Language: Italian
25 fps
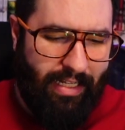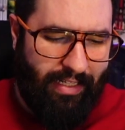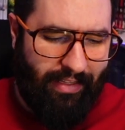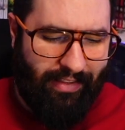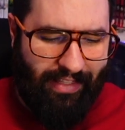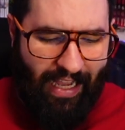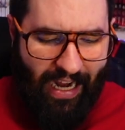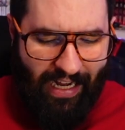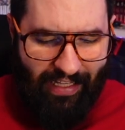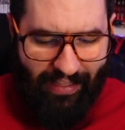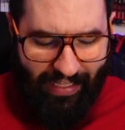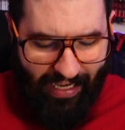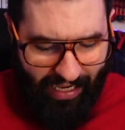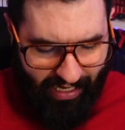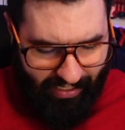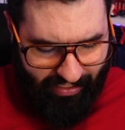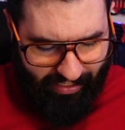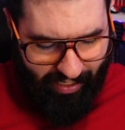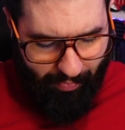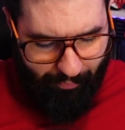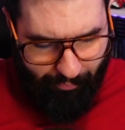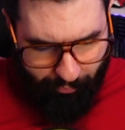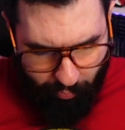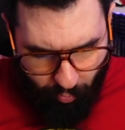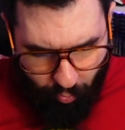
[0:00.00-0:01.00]
Dai
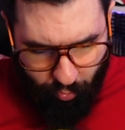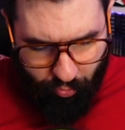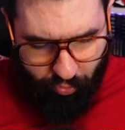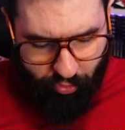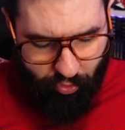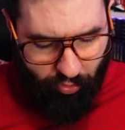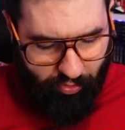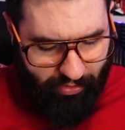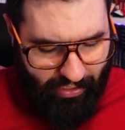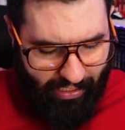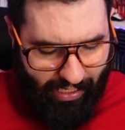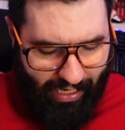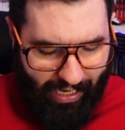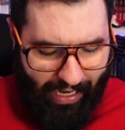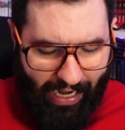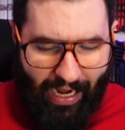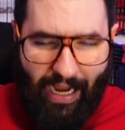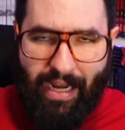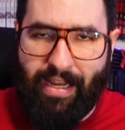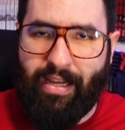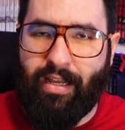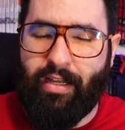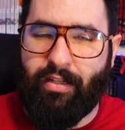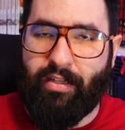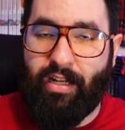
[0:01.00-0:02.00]
Dark appunto della,
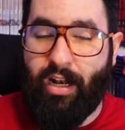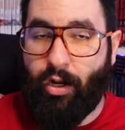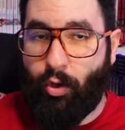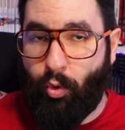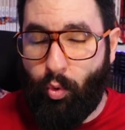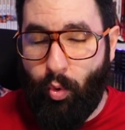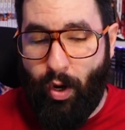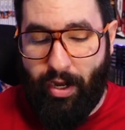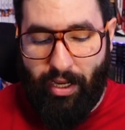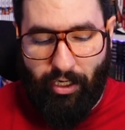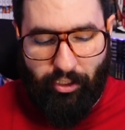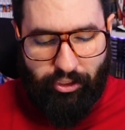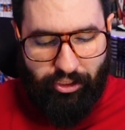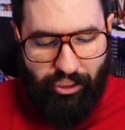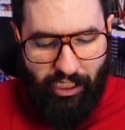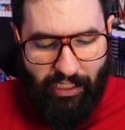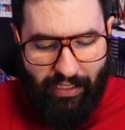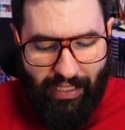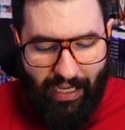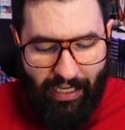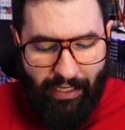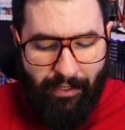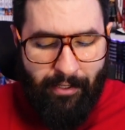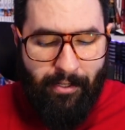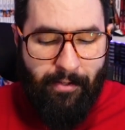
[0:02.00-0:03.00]
eh, della Kua
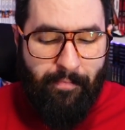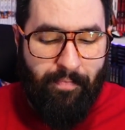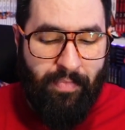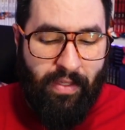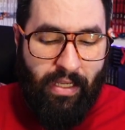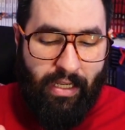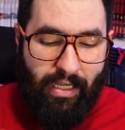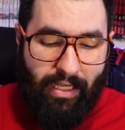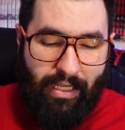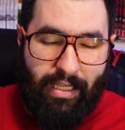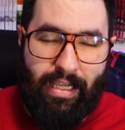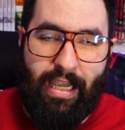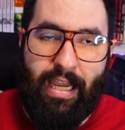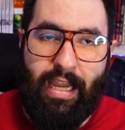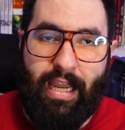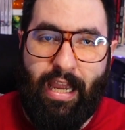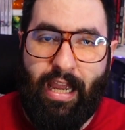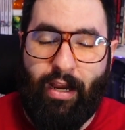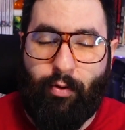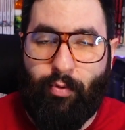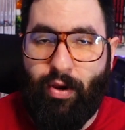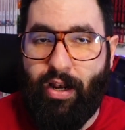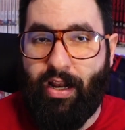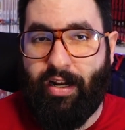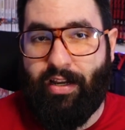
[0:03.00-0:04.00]
Yashida, che
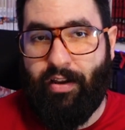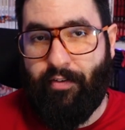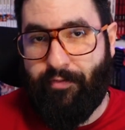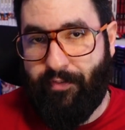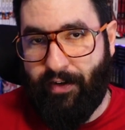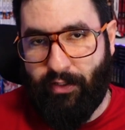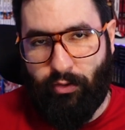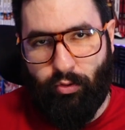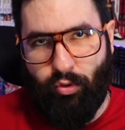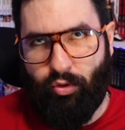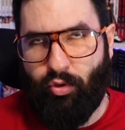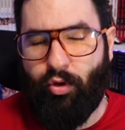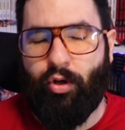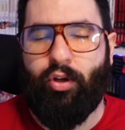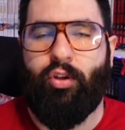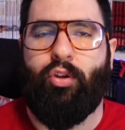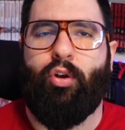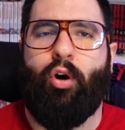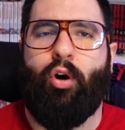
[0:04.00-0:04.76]
è quella che ha fatto Dore